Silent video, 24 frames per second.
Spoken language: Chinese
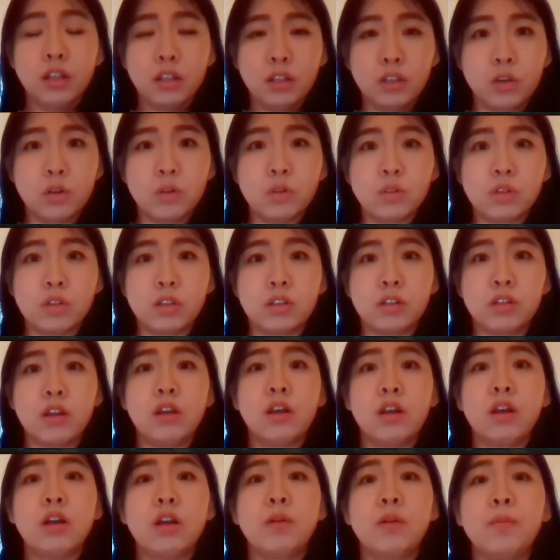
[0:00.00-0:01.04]
有
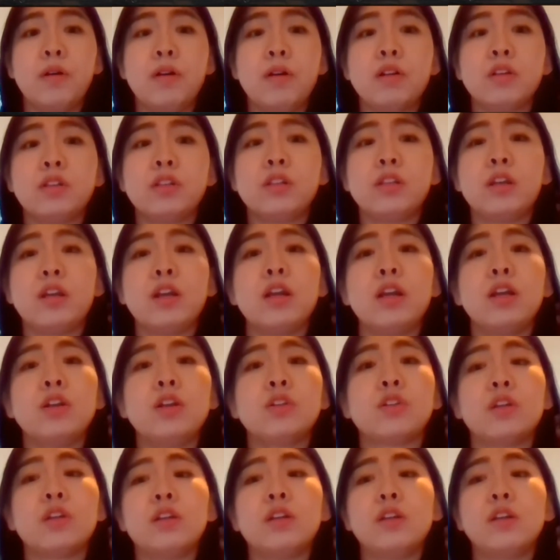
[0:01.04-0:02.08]
什么心
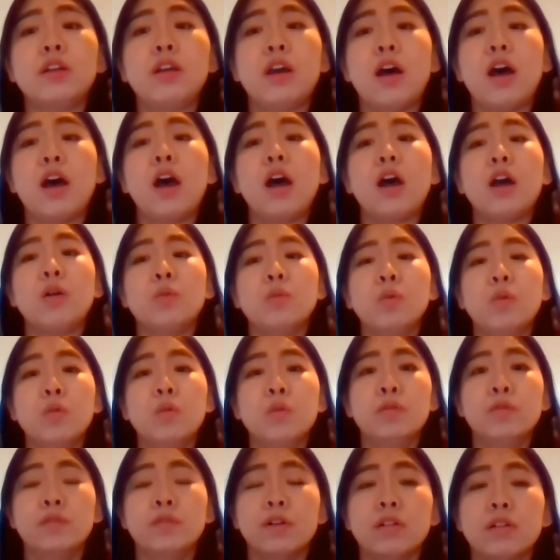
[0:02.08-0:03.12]
事还无
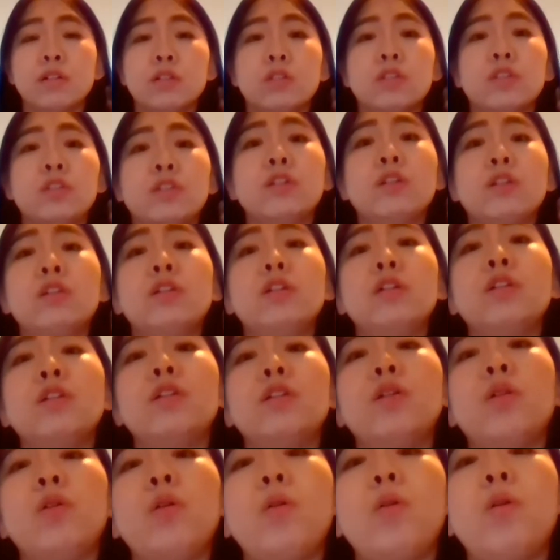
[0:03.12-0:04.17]
法
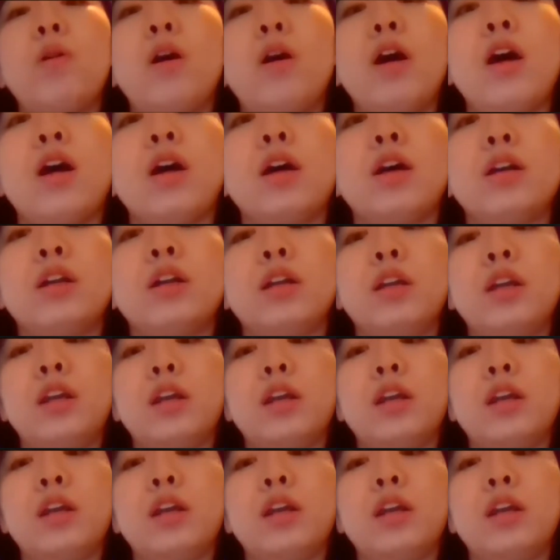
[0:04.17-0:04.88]
释怀？